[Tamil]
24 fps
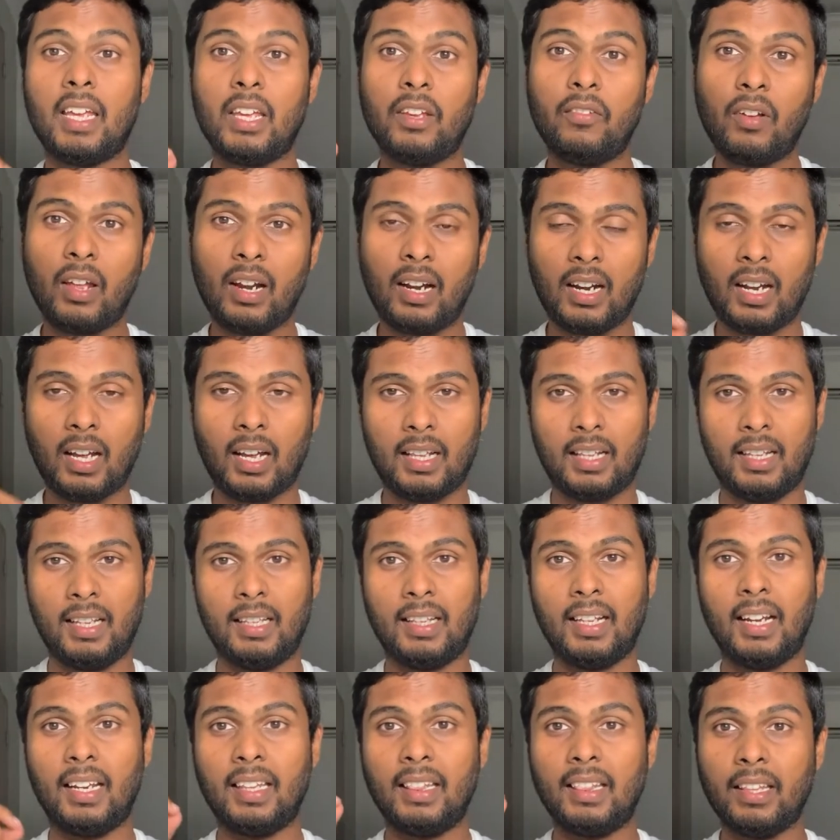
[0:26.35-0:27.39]
இவரின் கதையை
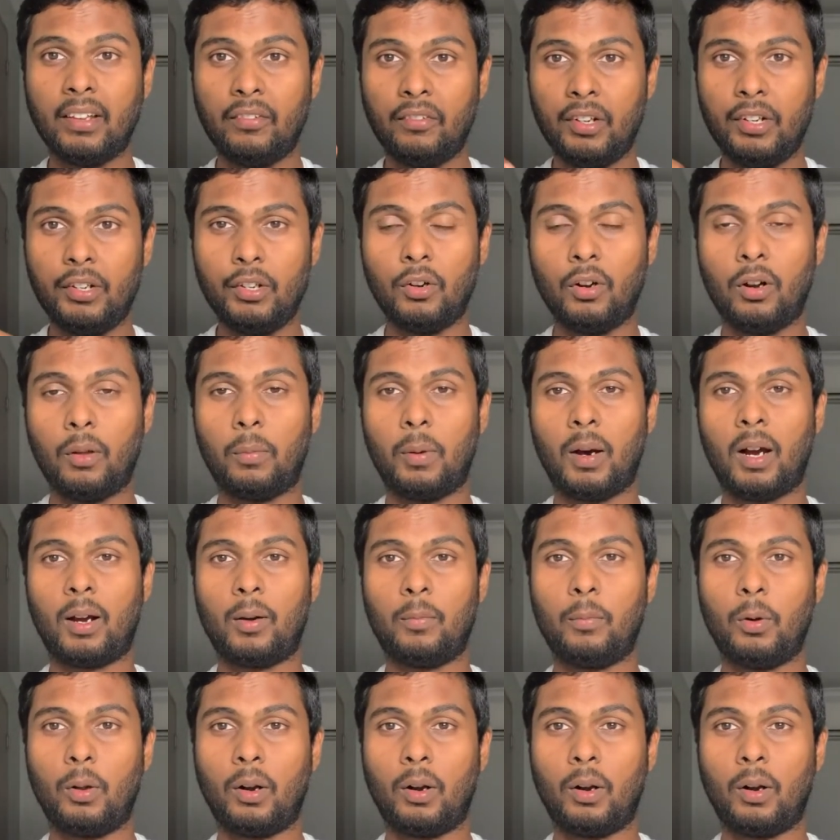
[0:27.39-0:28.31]
தான் இந்த வீடியோவில் பார்க்க